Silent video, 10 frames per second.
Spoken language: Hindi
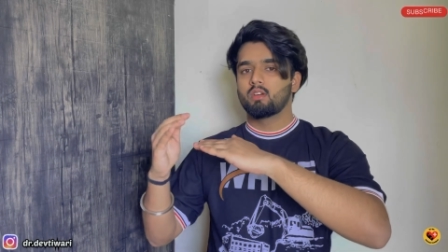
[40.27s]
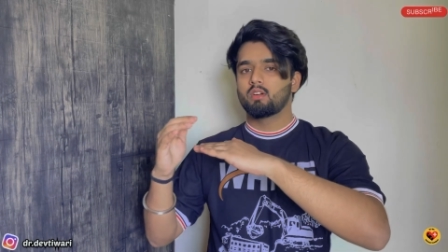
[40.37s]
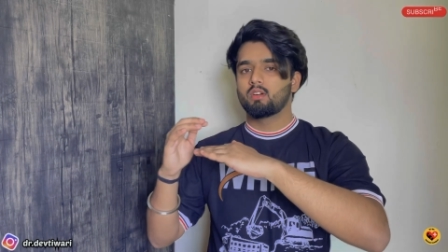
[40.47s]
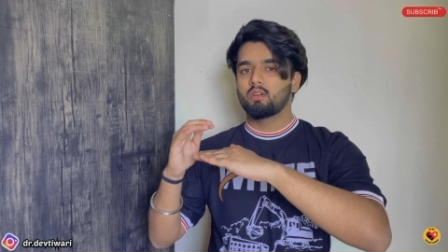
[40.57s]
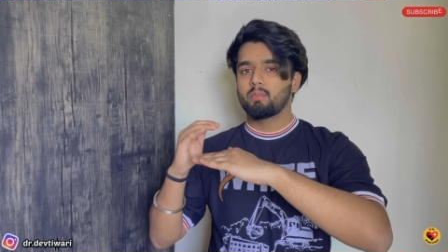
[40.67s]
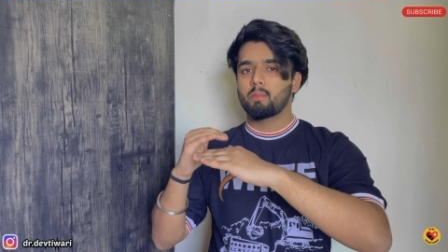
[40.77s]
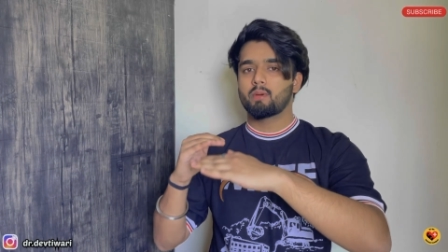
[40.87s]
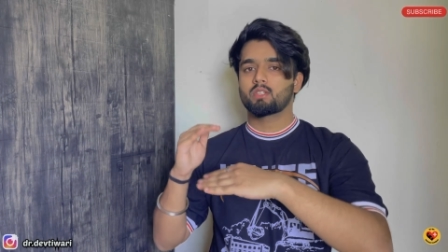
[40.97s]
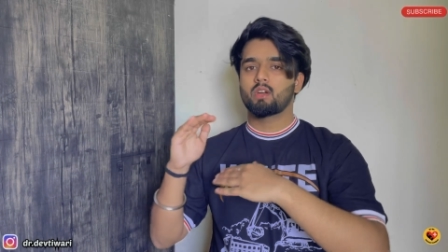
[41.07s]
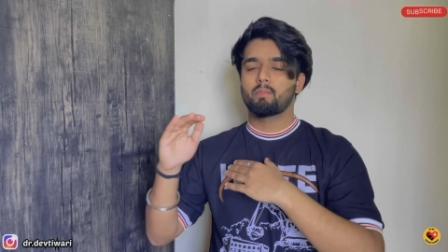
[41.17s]
आ, मेरे
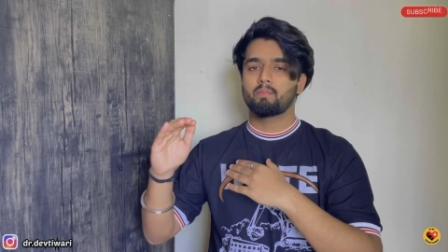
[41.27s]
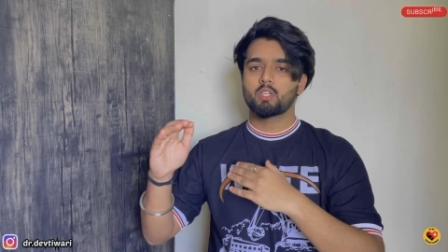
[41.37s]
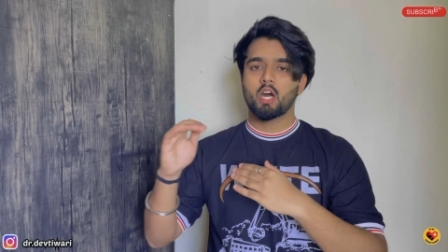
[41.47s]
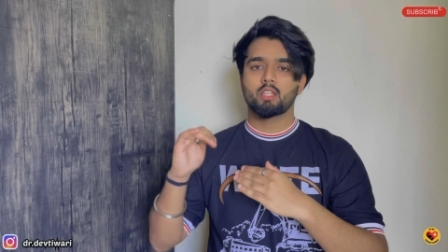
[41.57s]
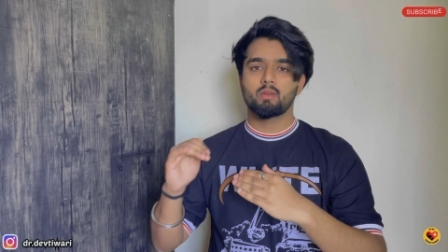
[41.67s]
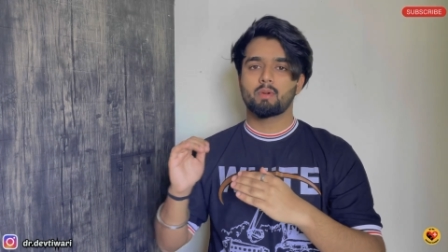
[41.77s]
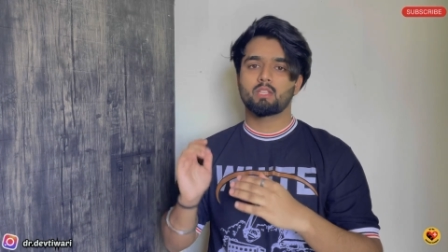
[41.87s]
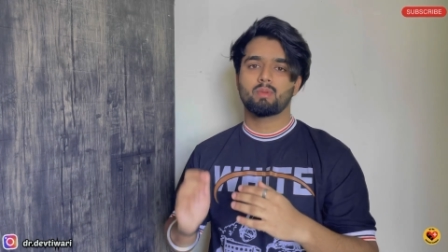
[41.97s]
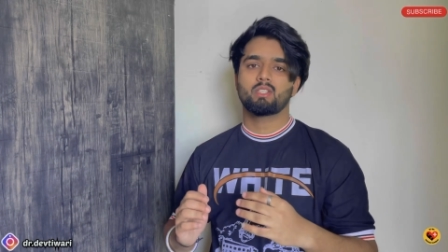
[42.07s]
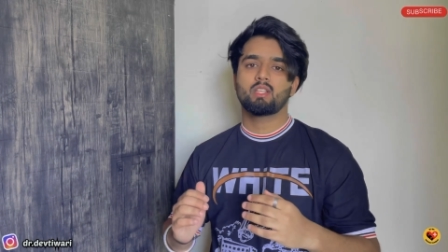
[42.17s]
पास अगर चार से
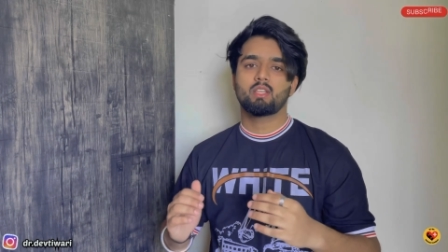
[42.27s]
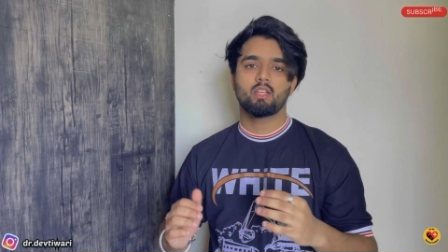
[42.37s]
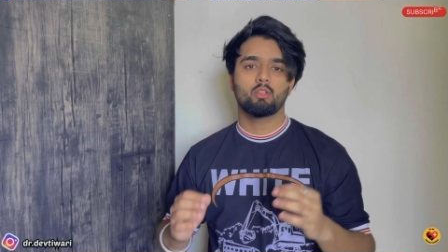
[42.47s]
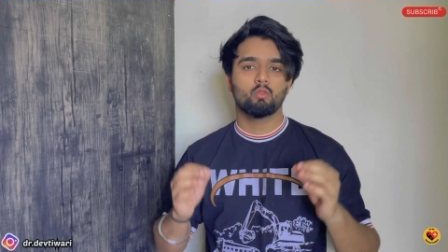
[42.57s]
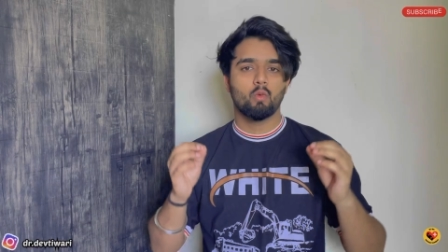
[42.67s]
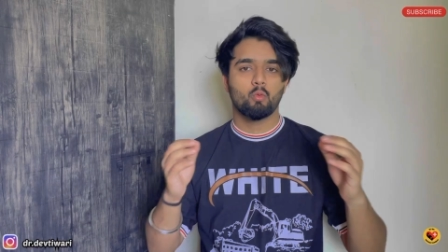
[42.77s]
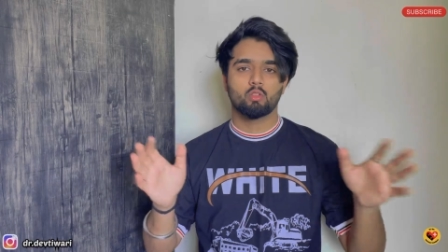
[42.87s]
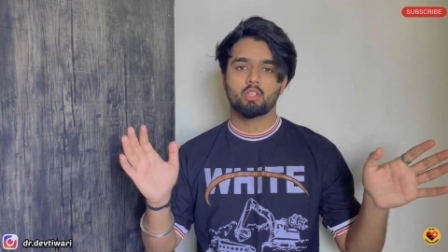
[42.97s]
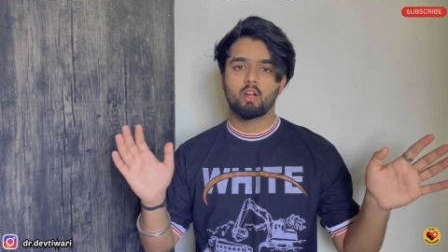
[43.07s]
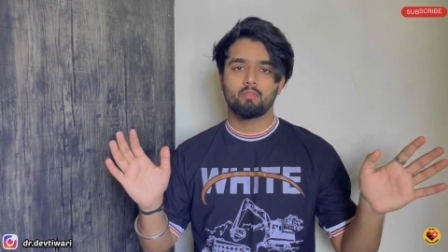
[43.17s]
पांच मैसेज आ जाए तो वो
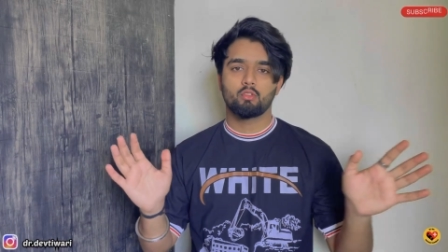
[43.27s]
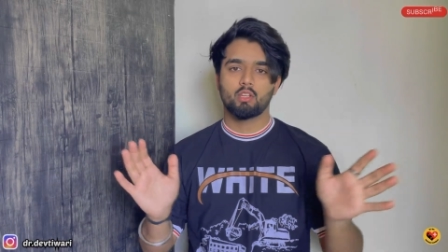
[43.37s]
बहुत काफ़ी हो